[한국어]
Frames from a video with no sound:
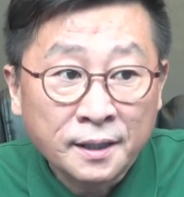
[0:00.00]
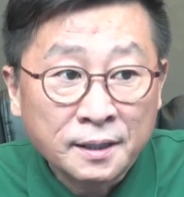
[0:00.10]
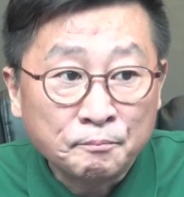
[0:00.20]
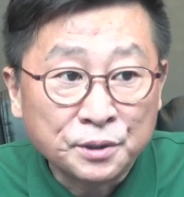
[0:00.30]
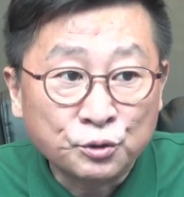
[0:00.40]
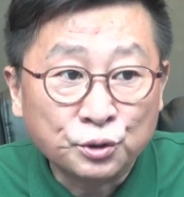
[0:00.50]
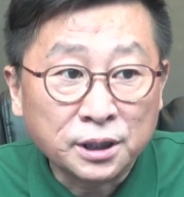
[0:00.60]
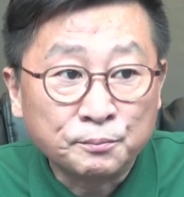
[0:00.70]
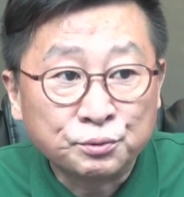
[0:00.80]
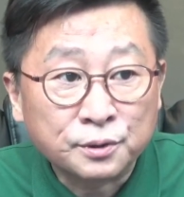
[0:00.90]

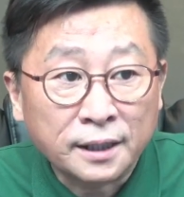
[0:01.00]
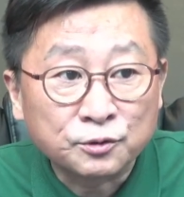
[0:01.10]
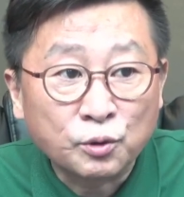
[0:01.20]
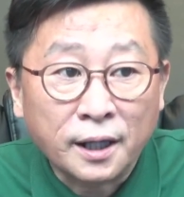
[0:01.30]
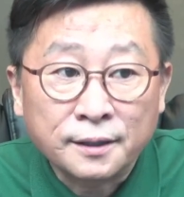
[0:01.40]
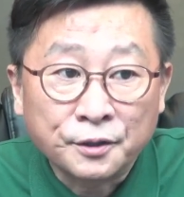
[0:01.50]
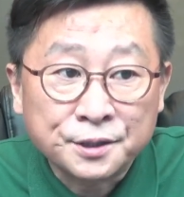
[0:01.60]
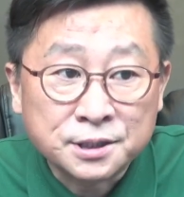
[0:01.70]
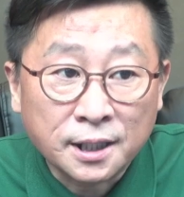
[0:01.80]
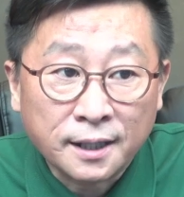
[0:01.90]
미국이 북한과
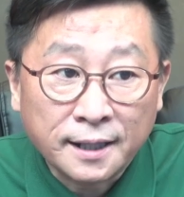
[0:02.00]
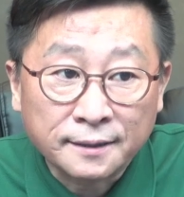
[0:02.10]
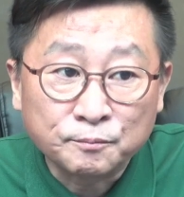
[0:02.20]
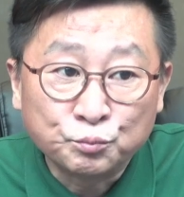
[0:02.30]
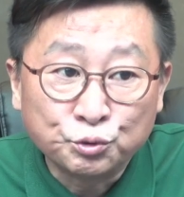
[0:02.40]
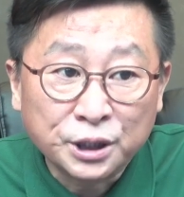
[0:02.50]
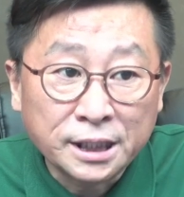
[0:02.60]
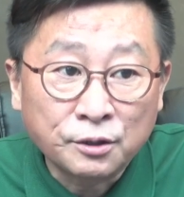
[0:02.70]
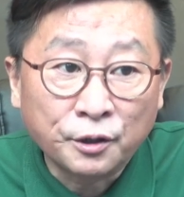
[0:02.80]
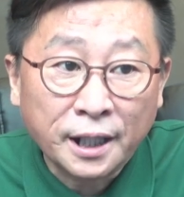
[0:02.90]
러시아 간
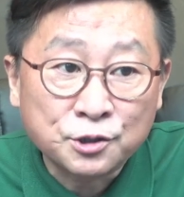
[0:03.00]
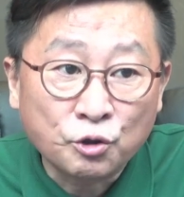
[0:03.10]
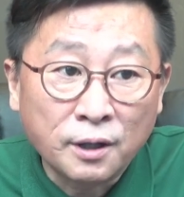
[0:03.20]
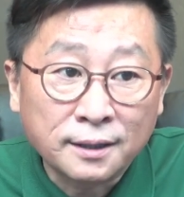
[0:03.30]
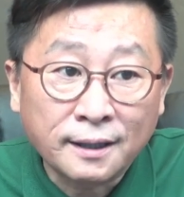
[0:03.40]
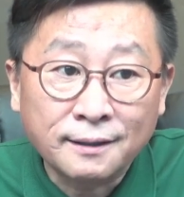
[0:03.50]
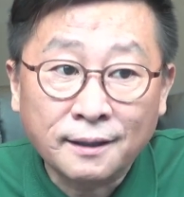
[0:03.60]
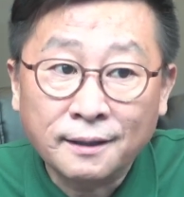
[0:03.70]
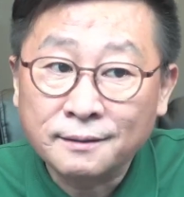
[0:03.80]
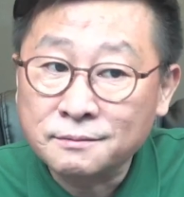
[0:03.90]
무기 거래 정황에,
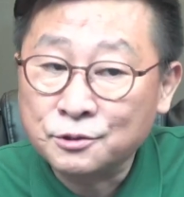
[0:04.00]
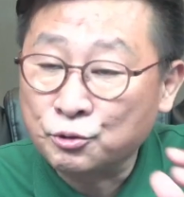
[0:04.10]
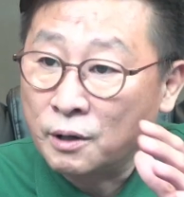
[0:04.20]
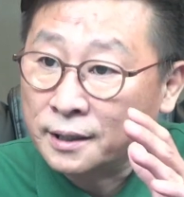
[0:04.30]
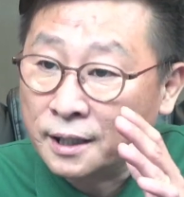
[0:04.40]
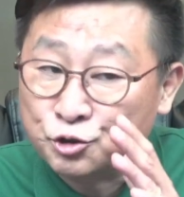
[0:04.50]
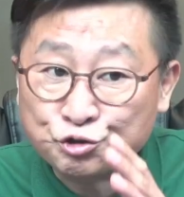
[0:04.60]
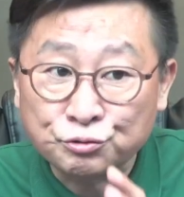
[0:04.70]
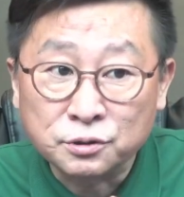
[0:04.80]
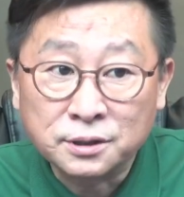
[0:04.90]
정황에
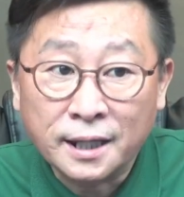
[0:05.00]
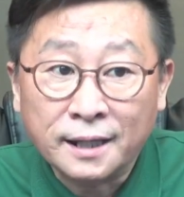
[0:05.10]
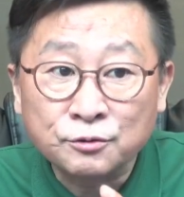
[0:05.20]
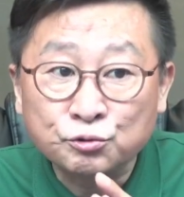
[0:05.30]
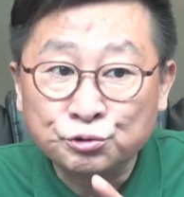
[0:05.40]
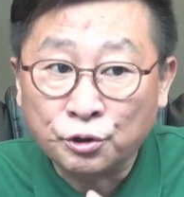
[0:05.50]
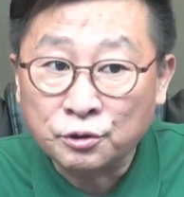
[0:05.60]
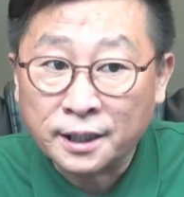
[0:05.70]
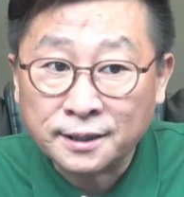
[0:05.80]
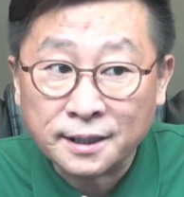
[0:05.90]
중대한 우려를
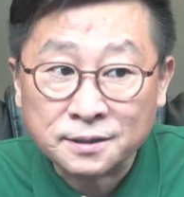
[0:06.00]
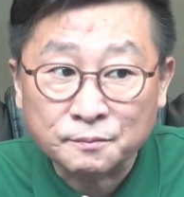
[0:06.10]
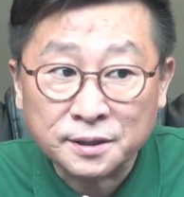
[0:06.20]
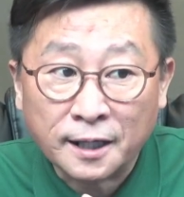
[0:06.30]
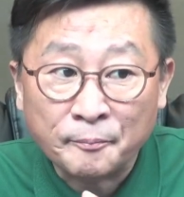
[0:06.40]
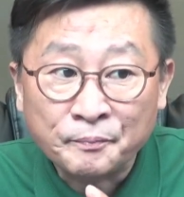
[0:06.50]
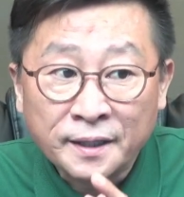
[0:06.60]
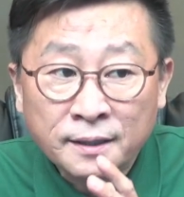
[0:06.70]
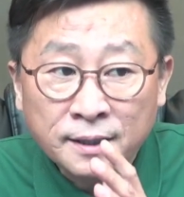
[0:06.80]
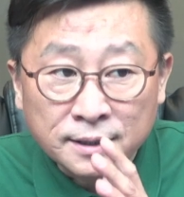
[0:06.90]
나타냈습니다.
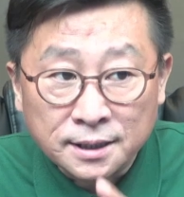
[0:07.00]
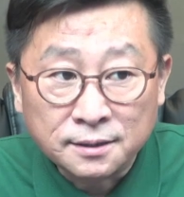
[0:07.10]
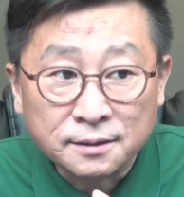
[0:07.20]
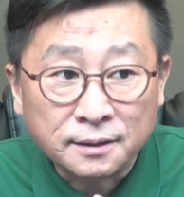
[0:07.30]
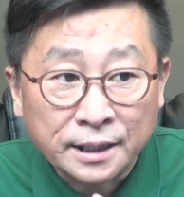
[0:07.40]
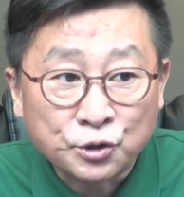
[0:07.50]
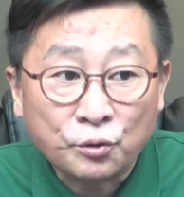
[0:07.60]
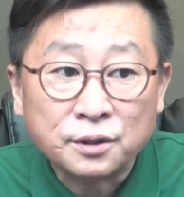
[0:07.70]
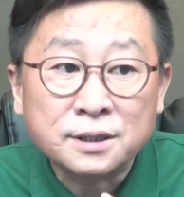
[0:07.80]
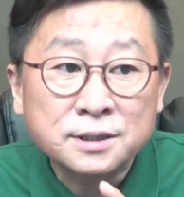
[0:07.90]
이를
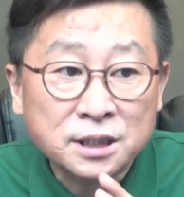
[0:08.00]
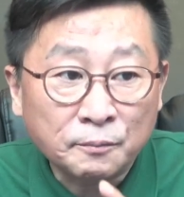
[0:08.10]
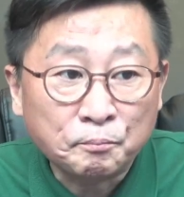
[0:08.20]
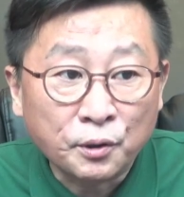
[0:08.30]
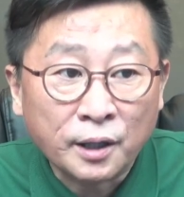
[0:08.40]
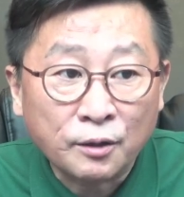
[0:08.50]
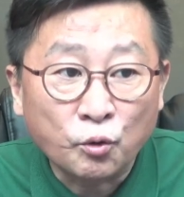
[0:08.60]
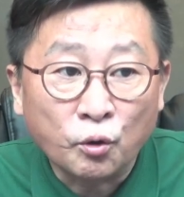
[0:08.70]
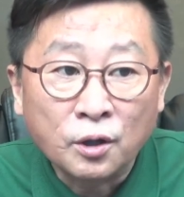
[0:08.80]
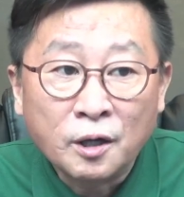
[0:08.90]
계속
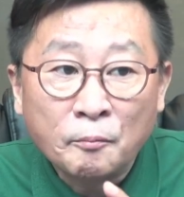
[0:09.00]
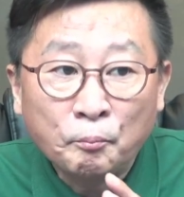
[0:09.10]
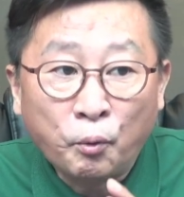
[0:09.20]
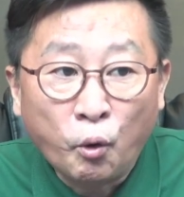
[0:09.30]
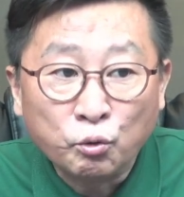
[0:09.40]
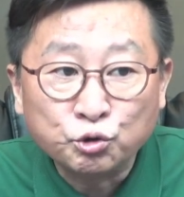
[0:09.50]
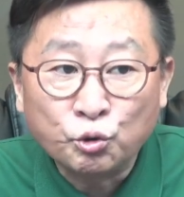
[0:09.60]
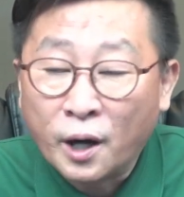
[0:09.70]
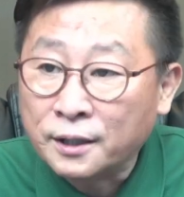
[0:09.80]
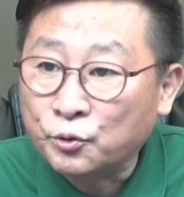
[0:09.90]
식별하고
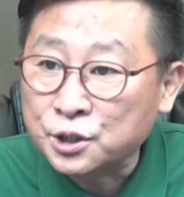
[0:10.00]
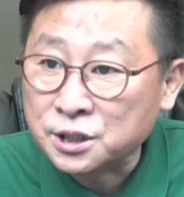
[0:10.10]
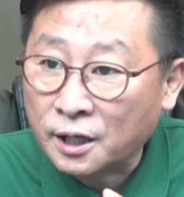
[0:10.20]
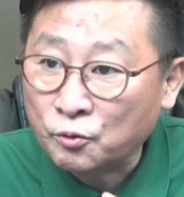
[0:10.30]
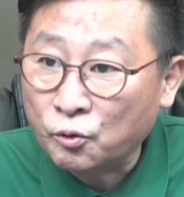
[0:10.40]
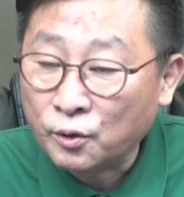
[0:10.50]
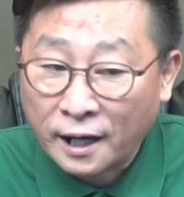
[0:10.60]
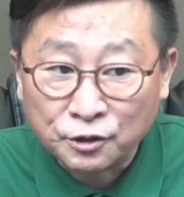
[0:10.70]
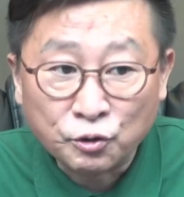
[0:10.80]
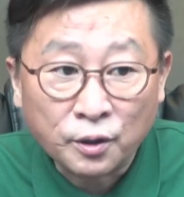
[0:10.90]
폭로할 것이라고
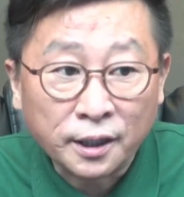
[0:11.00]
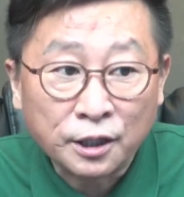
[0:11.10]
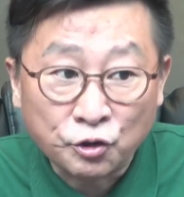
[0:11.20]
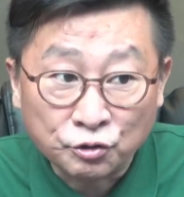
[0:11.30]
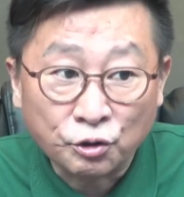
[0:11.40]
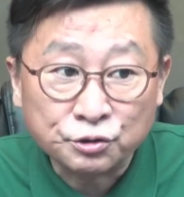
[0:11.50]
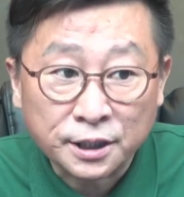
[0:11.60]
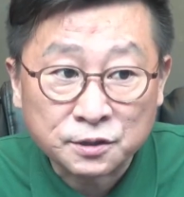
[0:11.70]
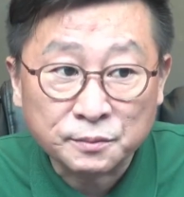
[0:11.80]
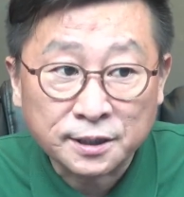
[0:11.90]
강력하게 경고를
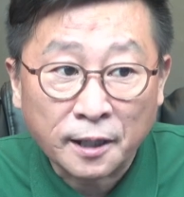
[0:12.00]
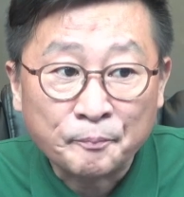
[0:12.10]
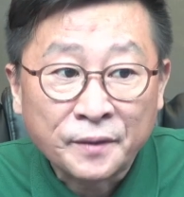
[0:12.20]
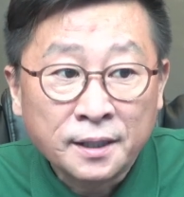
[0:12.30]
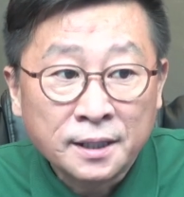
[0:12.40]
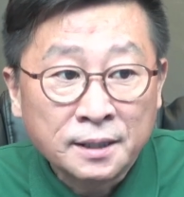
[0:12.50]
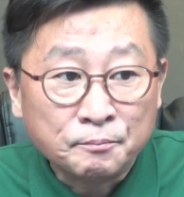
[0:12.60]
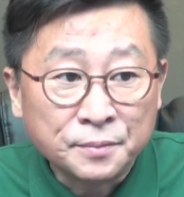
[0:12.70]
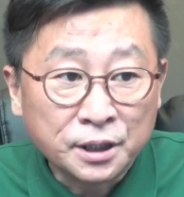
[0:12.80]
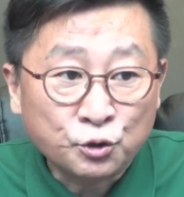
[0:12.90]
했습니다.
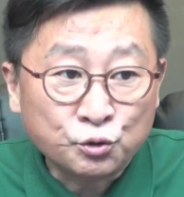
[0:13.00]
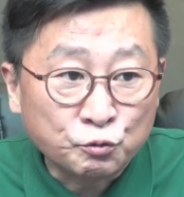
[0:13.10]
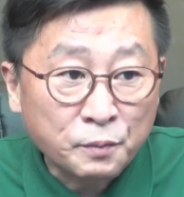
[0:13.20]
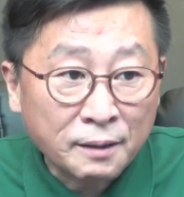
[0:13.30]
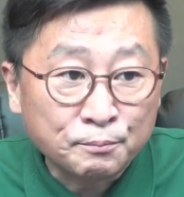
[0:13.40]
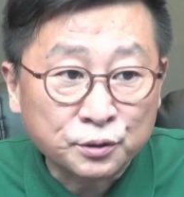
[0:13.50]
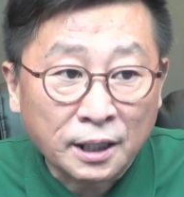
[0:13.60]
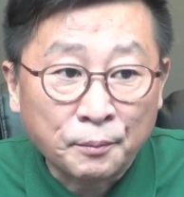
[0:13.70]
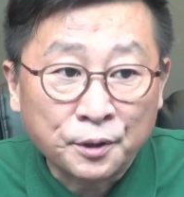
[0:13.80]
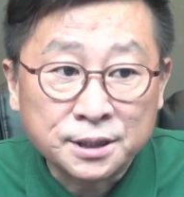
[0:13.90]
미 국방부
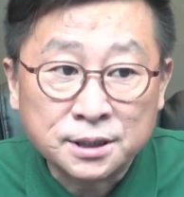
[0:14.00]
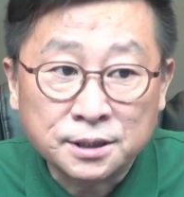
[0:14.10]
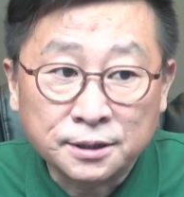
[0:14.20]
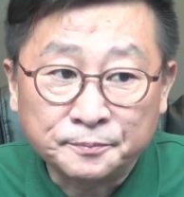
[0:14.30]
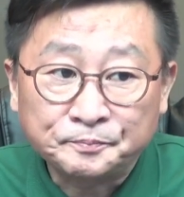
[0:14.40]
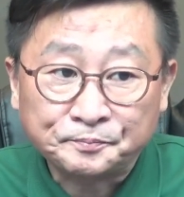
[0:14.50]
대변인실은